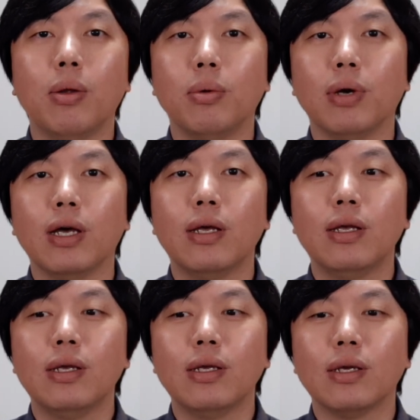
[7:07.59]
对不对？
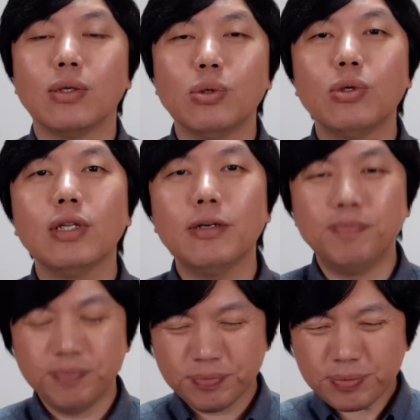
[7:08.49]
所以说呢，
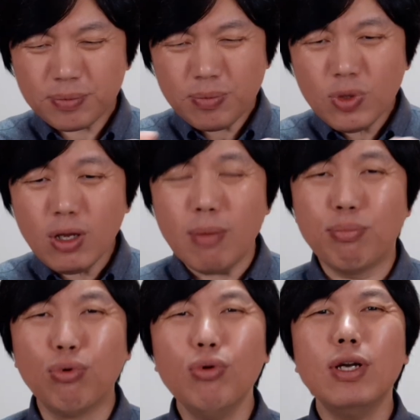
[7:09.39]

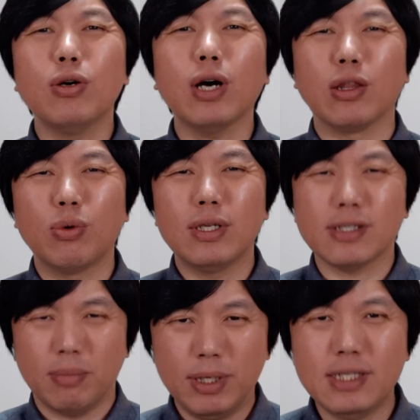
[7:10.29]
不论有很多人
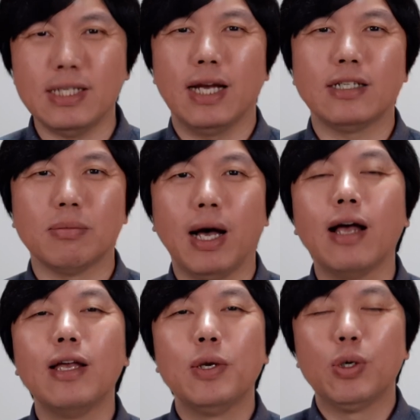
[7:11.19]
怎么解释
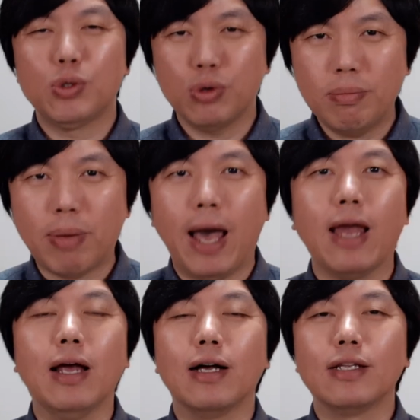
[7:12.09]
吧，说
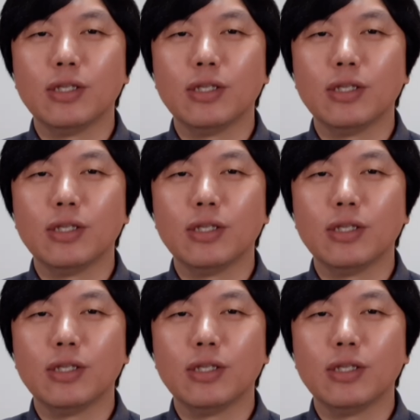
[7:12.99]
白了，